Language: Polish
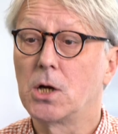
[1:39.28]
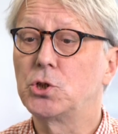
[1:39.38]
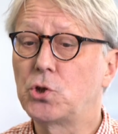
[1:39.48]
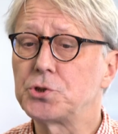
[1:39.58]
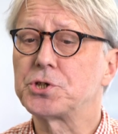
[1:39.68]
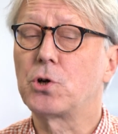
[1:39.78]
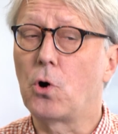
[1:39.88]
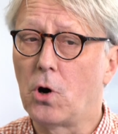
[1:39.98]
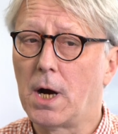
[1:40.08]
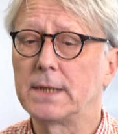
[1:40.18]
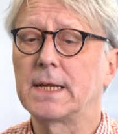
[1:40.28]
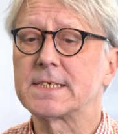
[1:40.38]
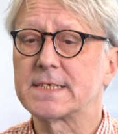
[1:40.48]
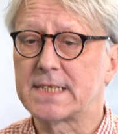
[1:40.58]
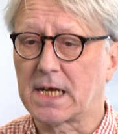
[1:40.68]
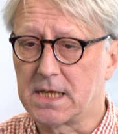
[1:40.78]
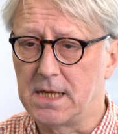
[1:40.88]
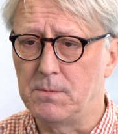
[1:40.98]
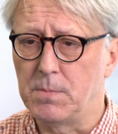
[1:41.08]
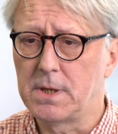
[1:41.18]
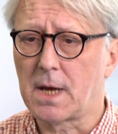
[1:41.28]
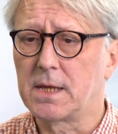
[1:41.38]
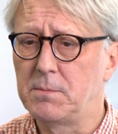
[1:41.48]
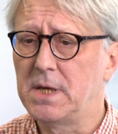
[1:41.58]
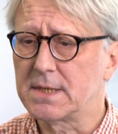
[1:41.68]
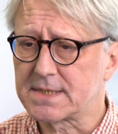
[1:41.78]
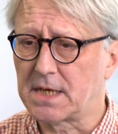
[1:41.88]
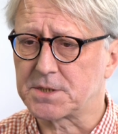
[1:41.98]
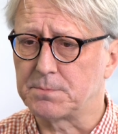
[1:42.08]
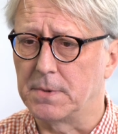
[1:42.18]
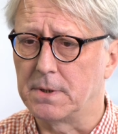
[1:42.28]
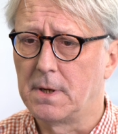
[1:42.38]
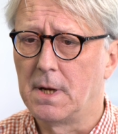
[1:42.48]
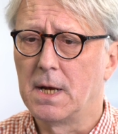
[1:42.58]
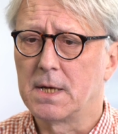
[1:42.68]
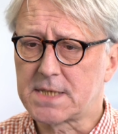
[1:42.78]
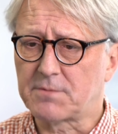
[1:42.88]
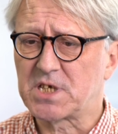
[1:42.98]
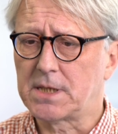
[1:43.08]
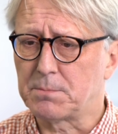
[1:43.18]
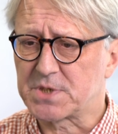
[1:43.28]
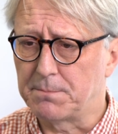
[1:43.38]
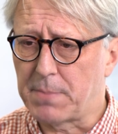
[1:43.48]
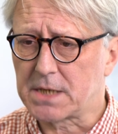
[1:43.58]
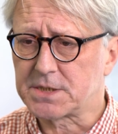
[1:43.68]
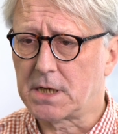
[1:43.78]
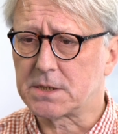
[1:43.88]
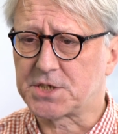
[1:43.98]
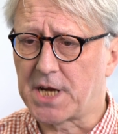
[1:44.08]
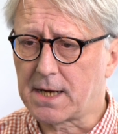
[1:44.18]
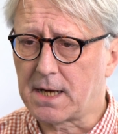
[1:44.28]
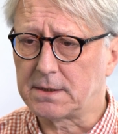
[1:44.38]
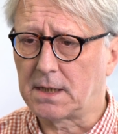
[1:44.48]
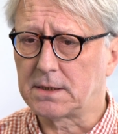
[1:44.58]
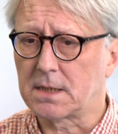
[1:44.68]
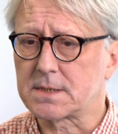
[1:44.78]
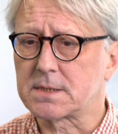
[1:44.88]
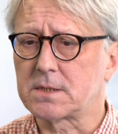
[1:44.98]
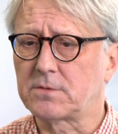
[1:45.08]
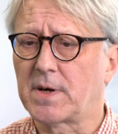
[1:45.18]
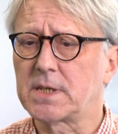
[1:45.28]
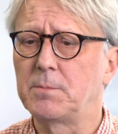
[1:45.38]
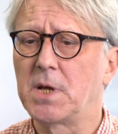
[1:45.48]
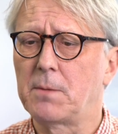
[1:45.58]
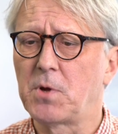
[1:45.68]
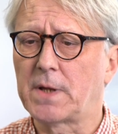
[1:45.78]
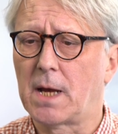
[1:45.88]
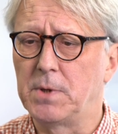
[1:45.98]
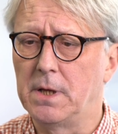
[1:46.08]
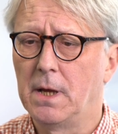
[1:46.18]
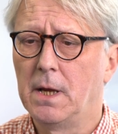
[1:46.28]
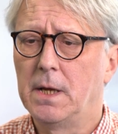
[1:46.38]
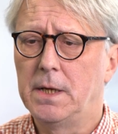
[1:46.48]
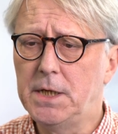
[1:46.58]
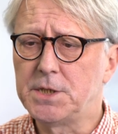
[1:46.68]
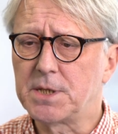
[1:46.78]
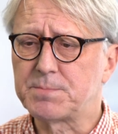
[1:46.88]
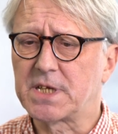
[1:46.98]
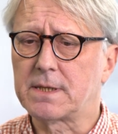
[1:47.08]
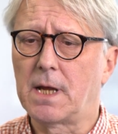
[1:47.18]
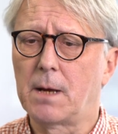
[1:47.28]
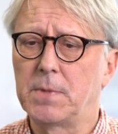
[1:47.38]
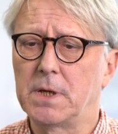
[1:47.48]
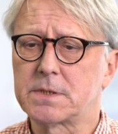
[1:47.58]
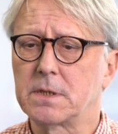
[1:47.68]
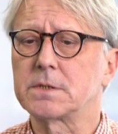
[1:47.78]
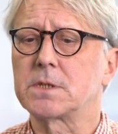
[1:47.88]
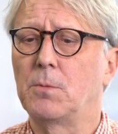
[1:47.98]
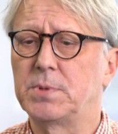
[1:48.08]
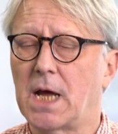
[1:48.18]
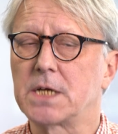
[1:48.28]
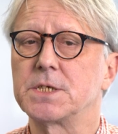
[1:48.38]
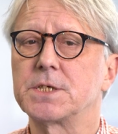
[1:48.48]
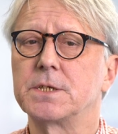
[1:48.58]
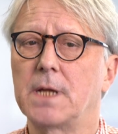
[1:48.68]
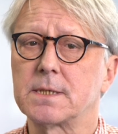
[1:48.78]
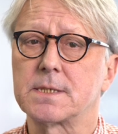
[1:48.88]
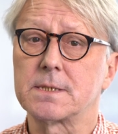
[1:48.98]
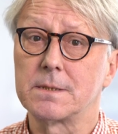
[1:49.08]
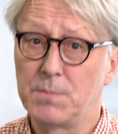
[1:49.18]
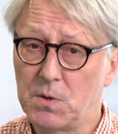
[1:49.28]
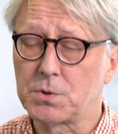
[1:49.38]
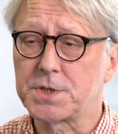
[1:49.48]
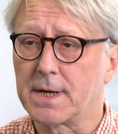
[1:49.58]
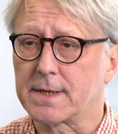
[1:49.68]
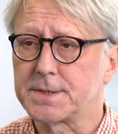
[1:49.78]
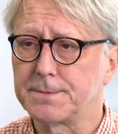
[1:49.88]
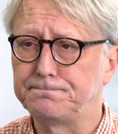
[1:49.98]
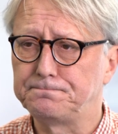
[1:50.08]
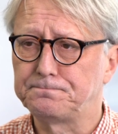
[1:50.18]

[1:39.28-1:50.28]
Ktoś kocha nas takimi, jakimi jesteśmy. Zawsze nam przebacza, czeka na nas z otwartymi ramionami, idzie przed nami, chcąc obdarzyć nas miłosierdziem.